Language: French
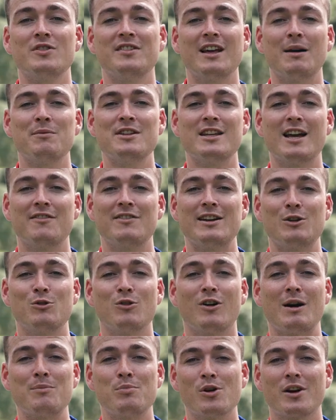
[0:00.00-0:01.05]
je vais terminer avec le
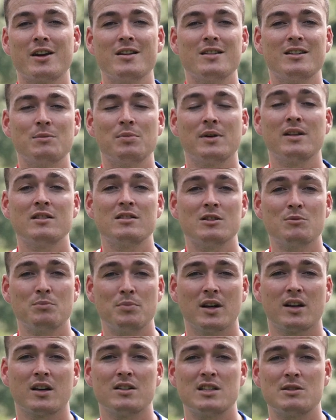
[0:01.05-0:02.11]
rapport qualité-prix. C'est une
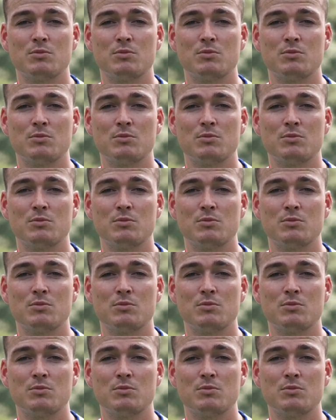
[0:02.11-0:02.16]
paire qui est